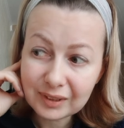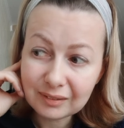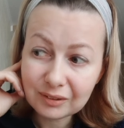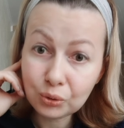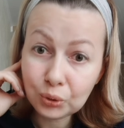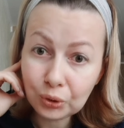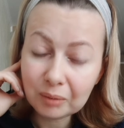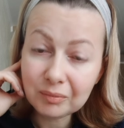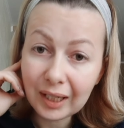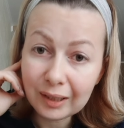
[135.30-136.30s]
с
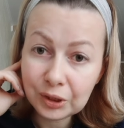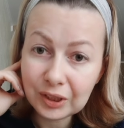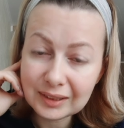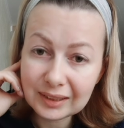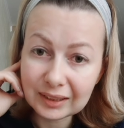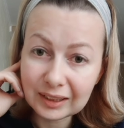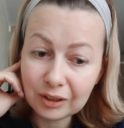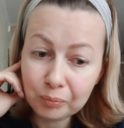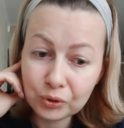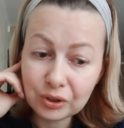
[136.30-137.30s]
учетом тающей скидки.
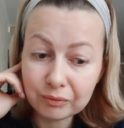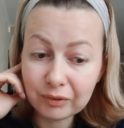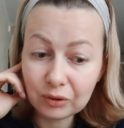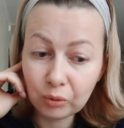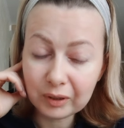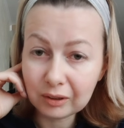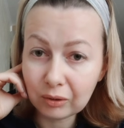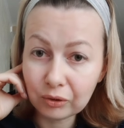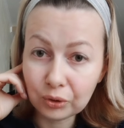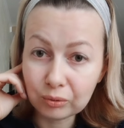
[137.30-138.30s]
Допустим, в одном
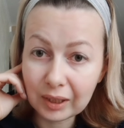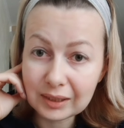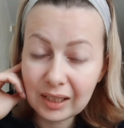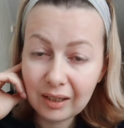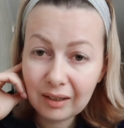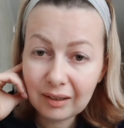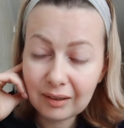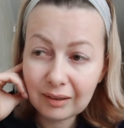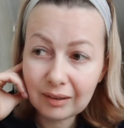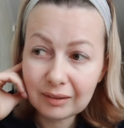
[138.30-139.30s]
каталоге у нас
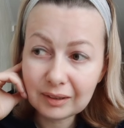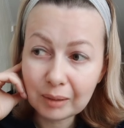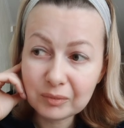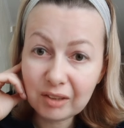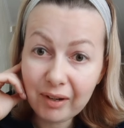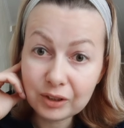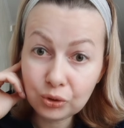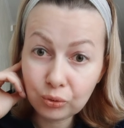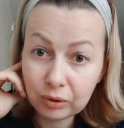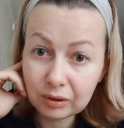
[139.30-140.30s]
э, там товар
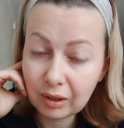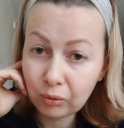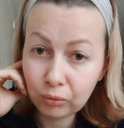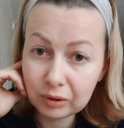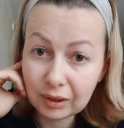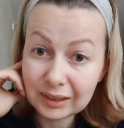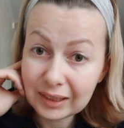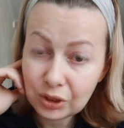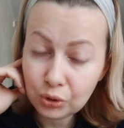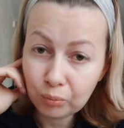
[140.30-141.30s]
стоит какой-то
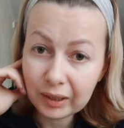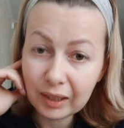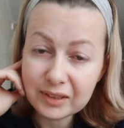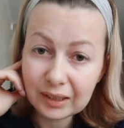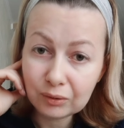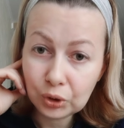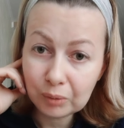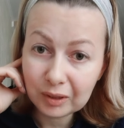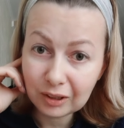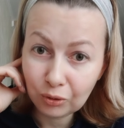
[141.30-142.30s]
10 рублей, а в
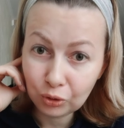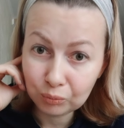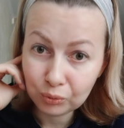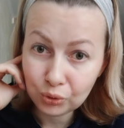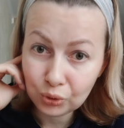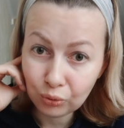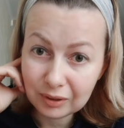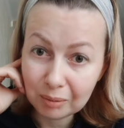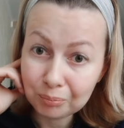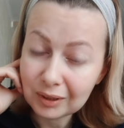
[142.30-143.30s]
следующем каталоге он будет
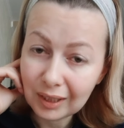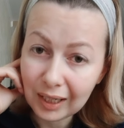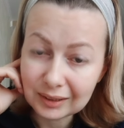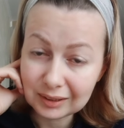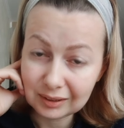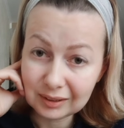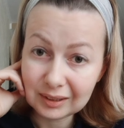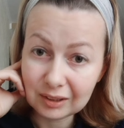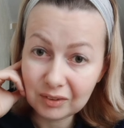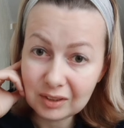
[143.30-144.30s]
стоить там 15. И,
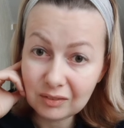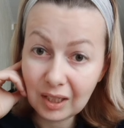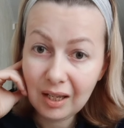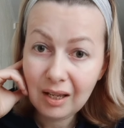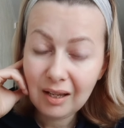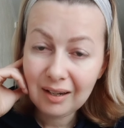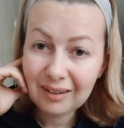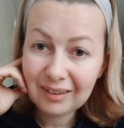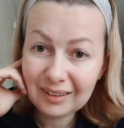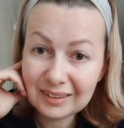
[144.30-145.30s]
соответственно,
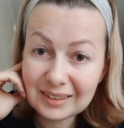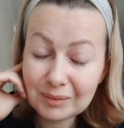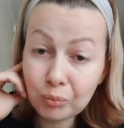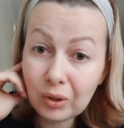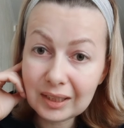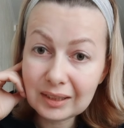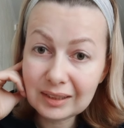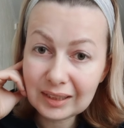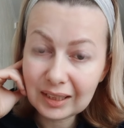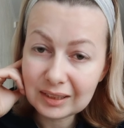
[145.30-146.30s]
э, более
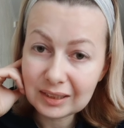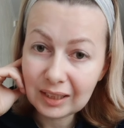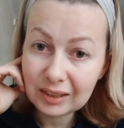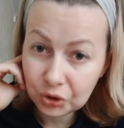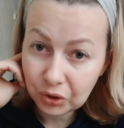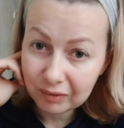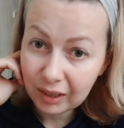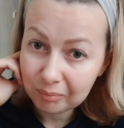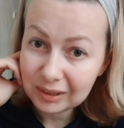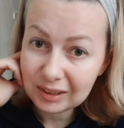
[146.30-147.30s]
низкая цена
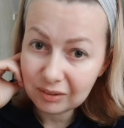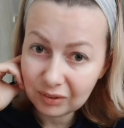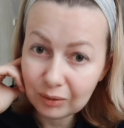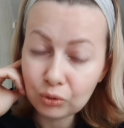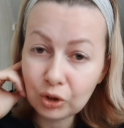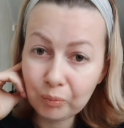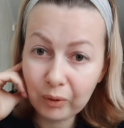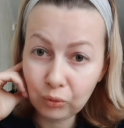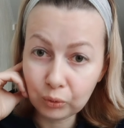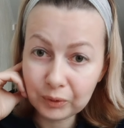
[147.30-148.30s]
человека мотивирует к
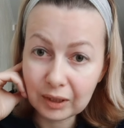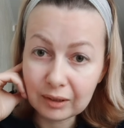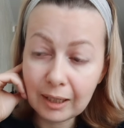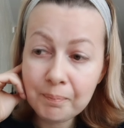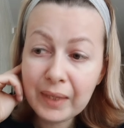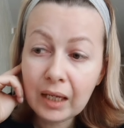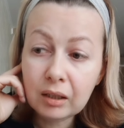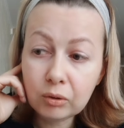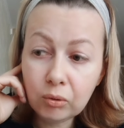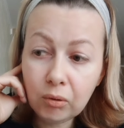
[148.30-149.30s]
покупке. Да?
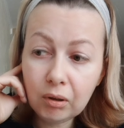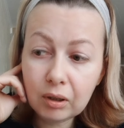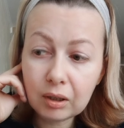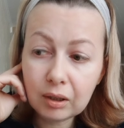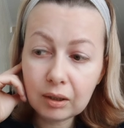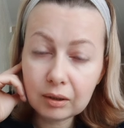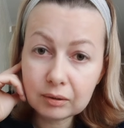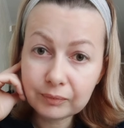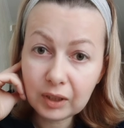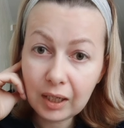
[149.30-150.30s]
Но, э,
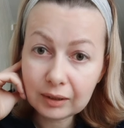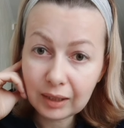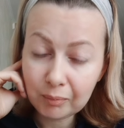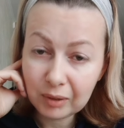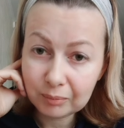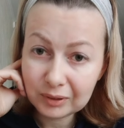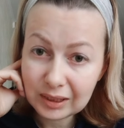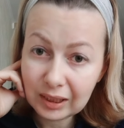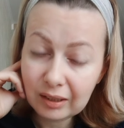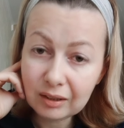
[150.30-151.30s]
как нам
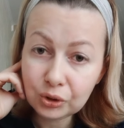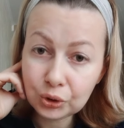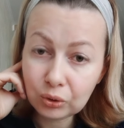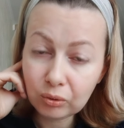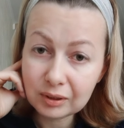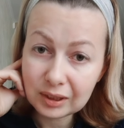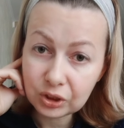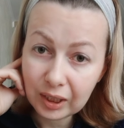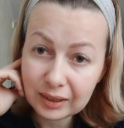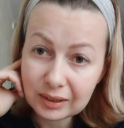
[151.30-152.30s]
объяснили, что
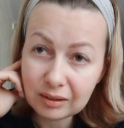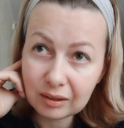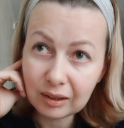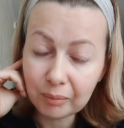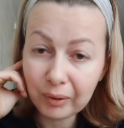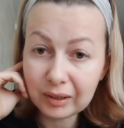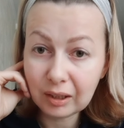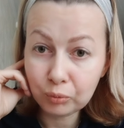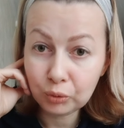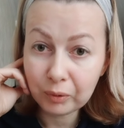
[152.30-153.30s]
сейчас э,
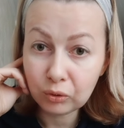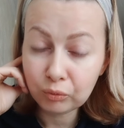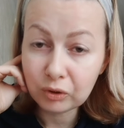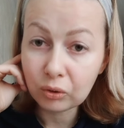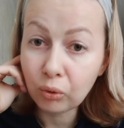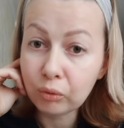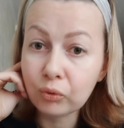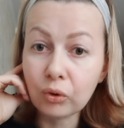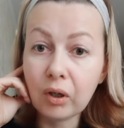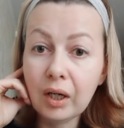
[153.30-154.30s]
компания будет продумывать
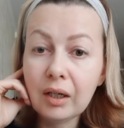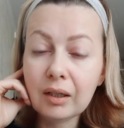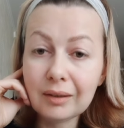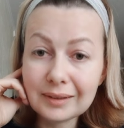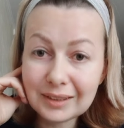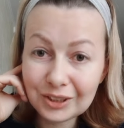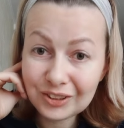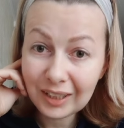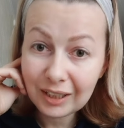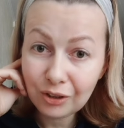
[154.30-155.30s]
новую э,
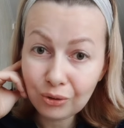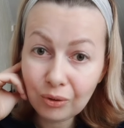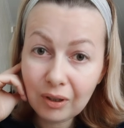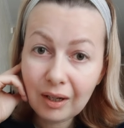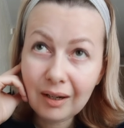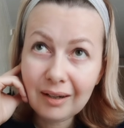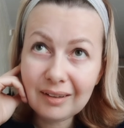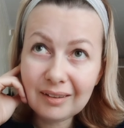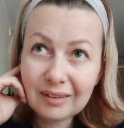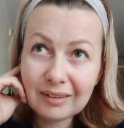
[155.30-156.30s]
стратегию,
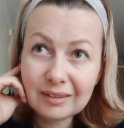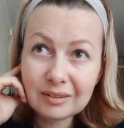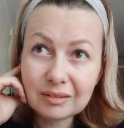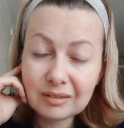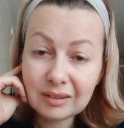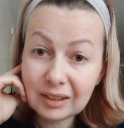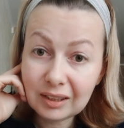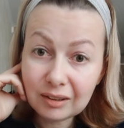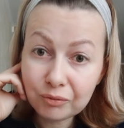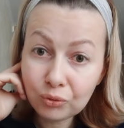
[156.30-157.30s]
э,
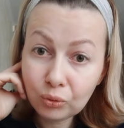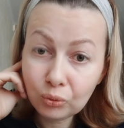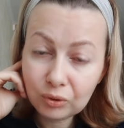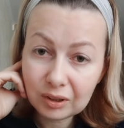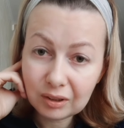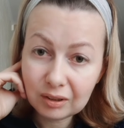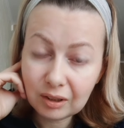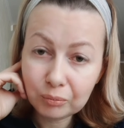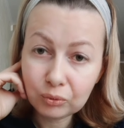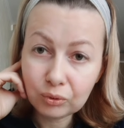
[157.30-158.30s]
какие-то внутренние
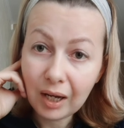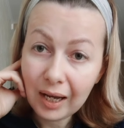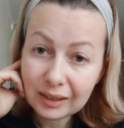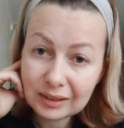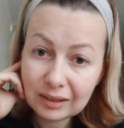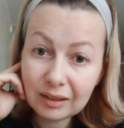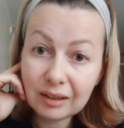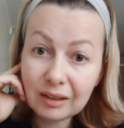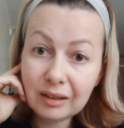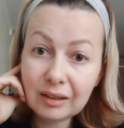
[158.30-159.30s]
будут акции,
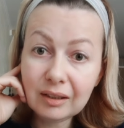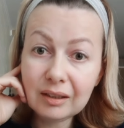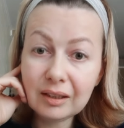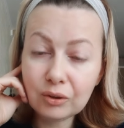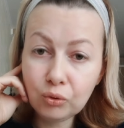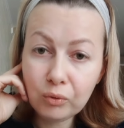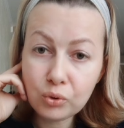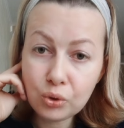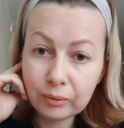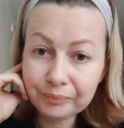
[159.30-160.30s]
и я думаю, что